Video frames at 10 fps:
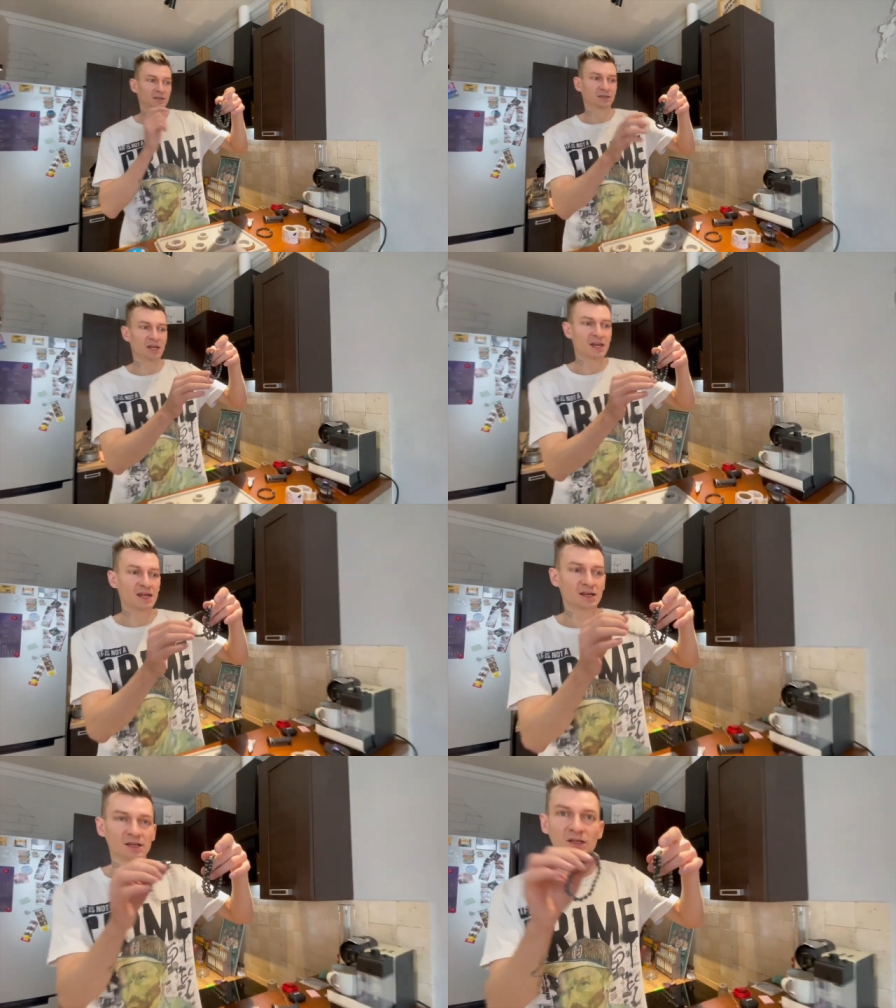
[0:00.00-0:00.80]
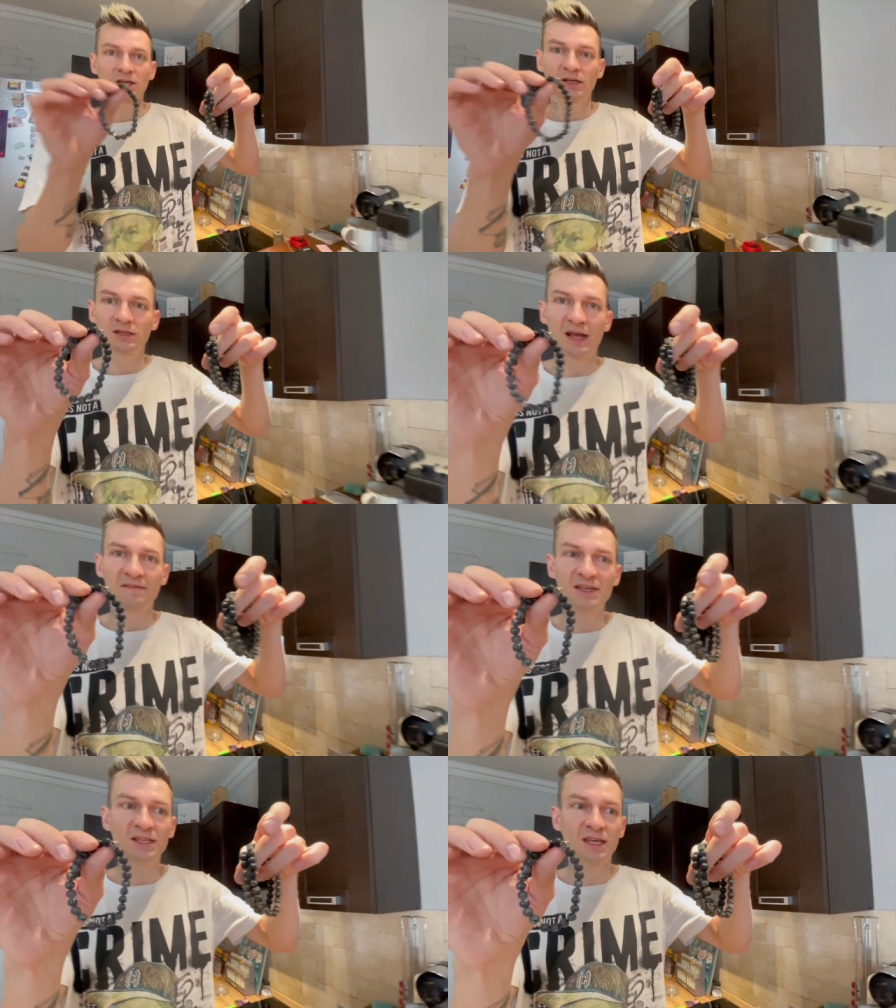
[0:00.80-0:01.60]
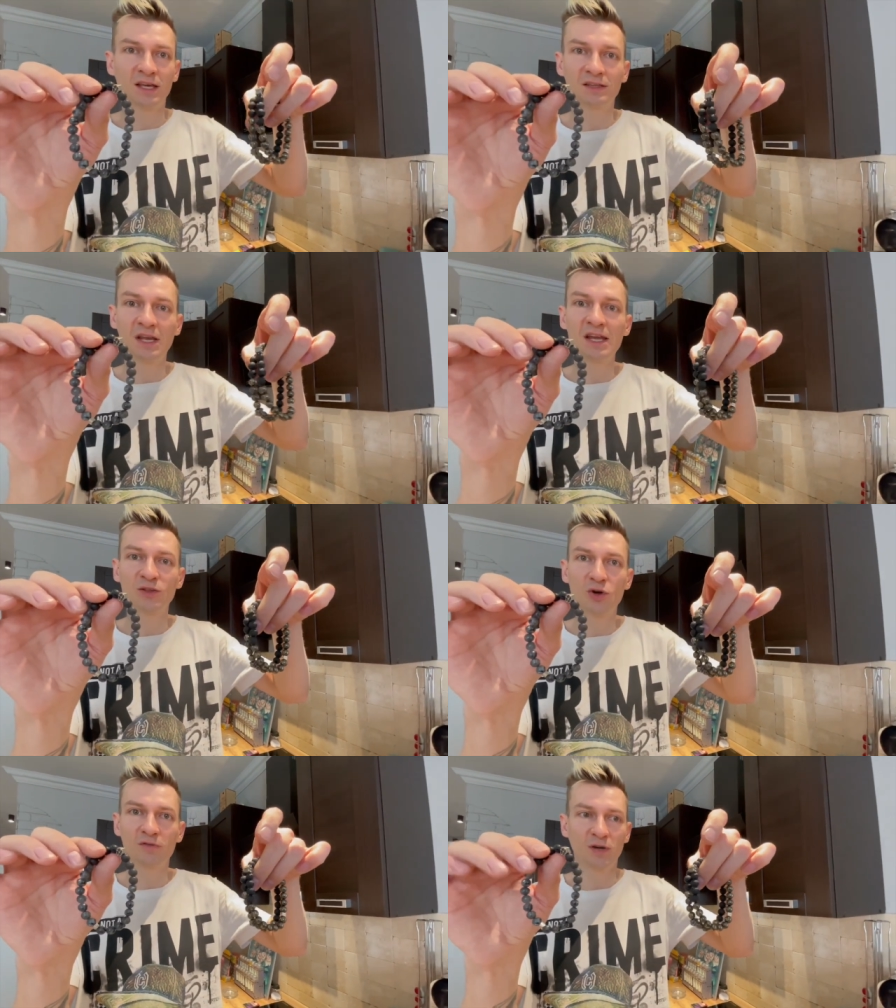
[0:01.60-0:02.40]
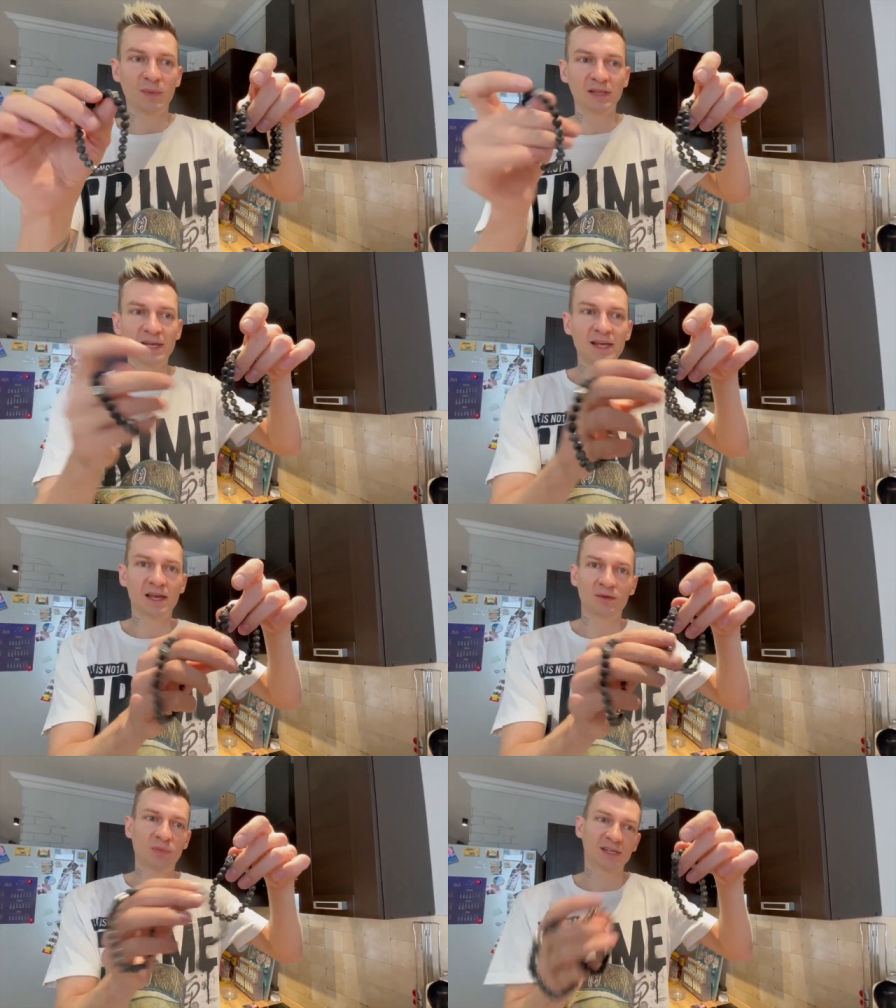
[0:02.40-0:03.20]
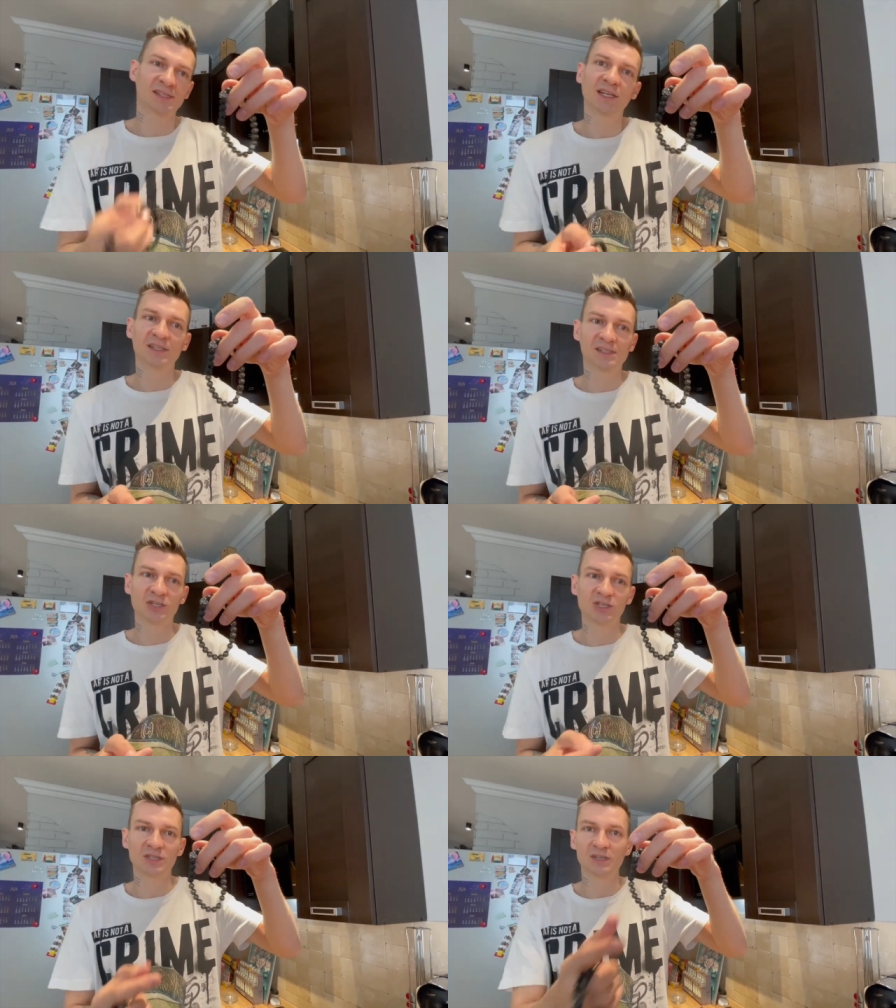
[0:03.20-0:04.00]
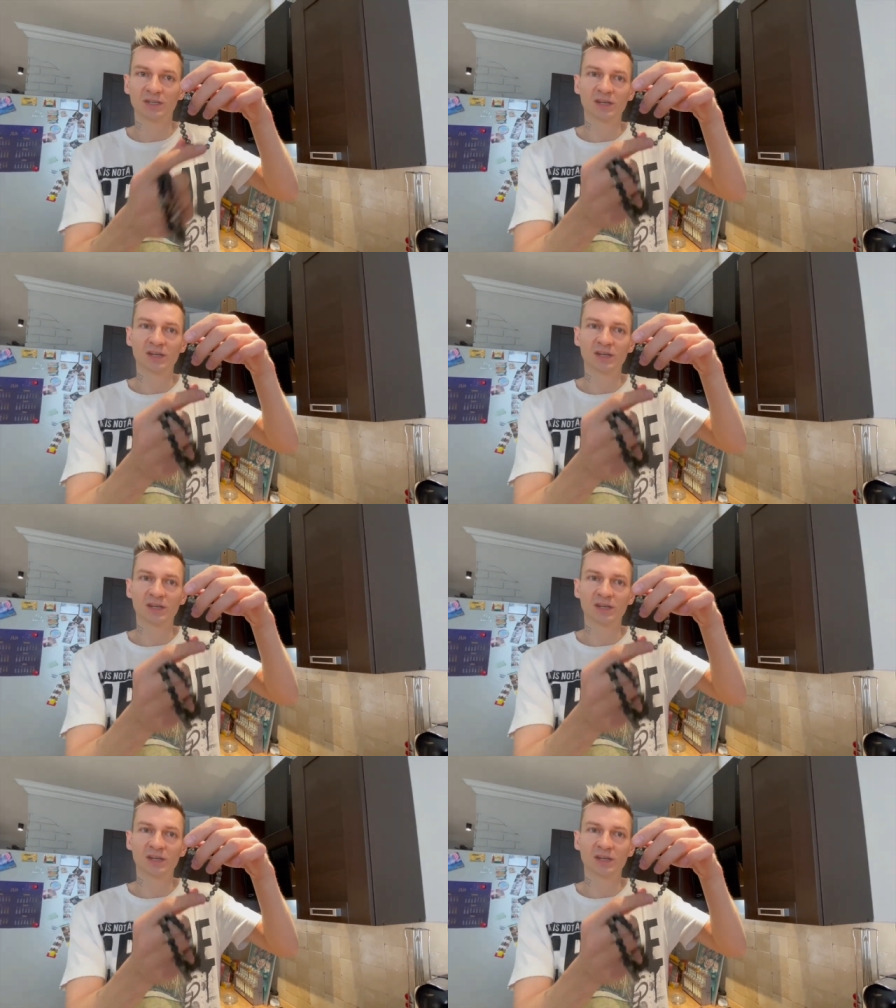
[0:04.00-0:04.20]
Три новинки, три новых модели браслета «Защитник».